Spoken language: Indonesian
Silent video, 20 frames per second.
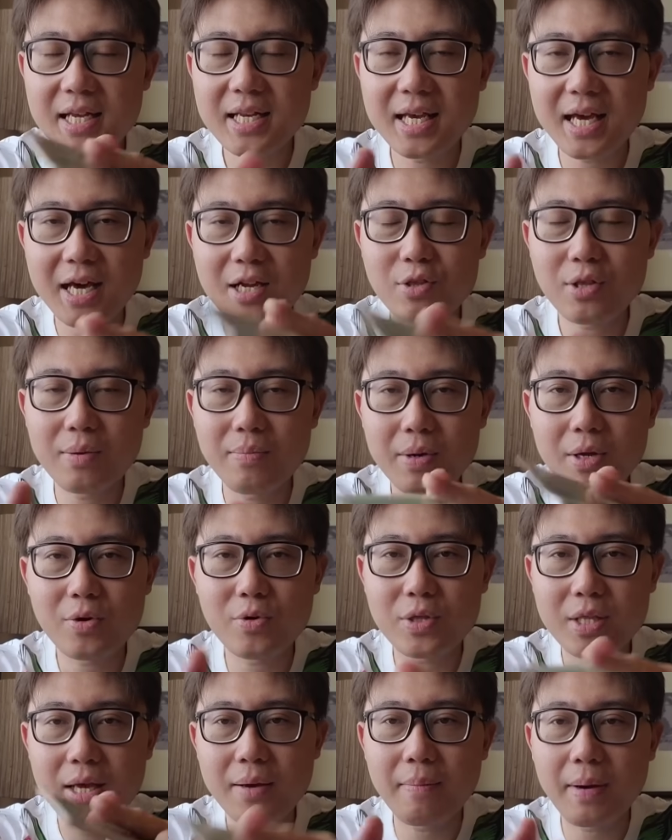di kartu yang
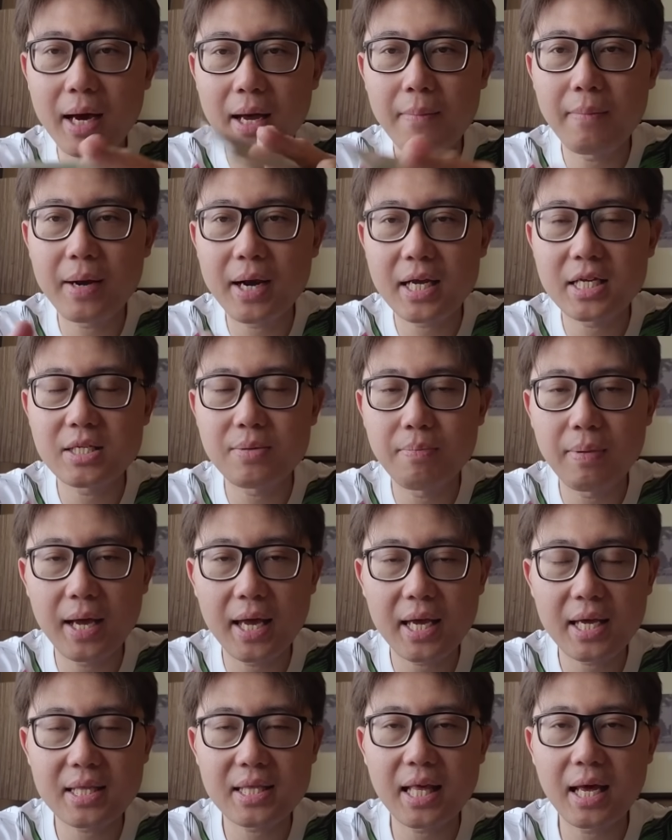berikutnya bakal bernasib
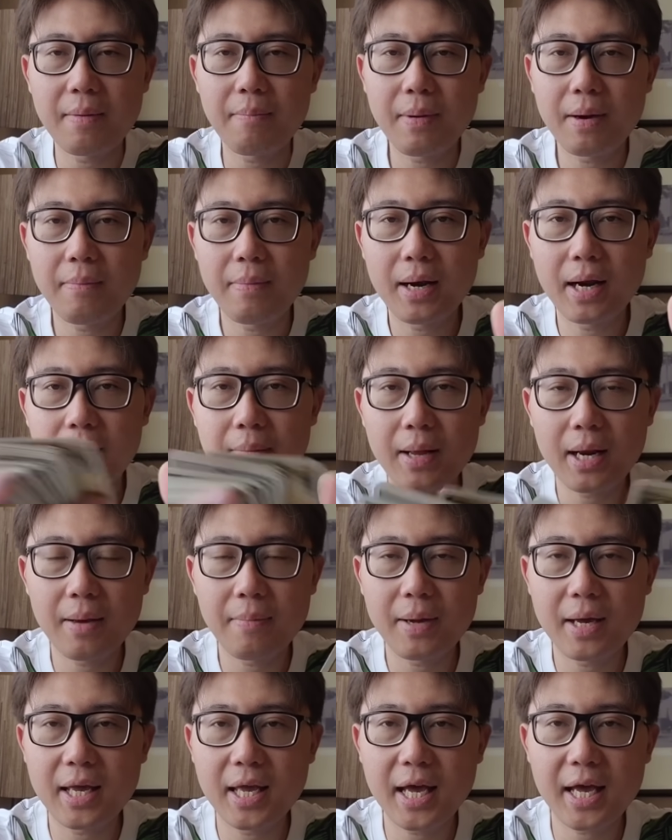baik tanpa
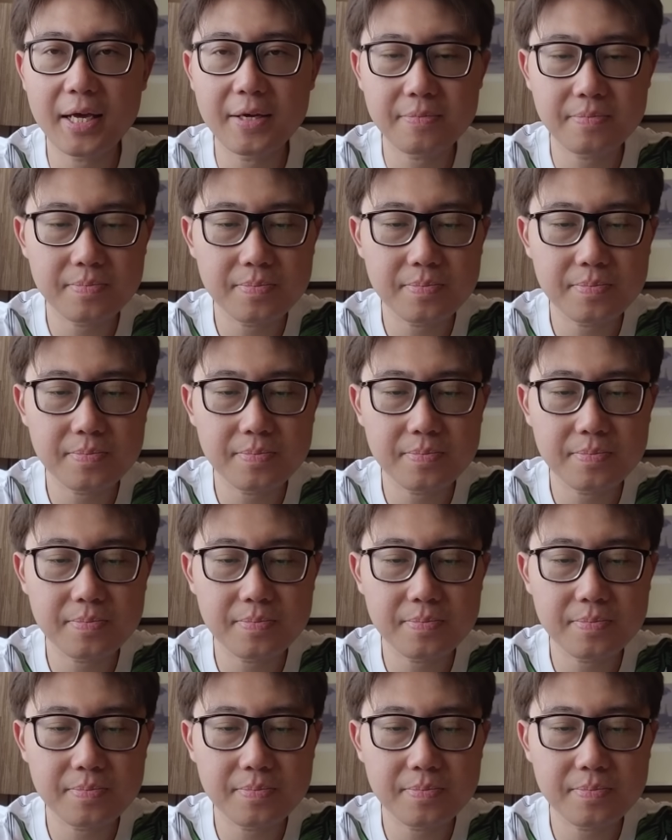berlama-lama ya.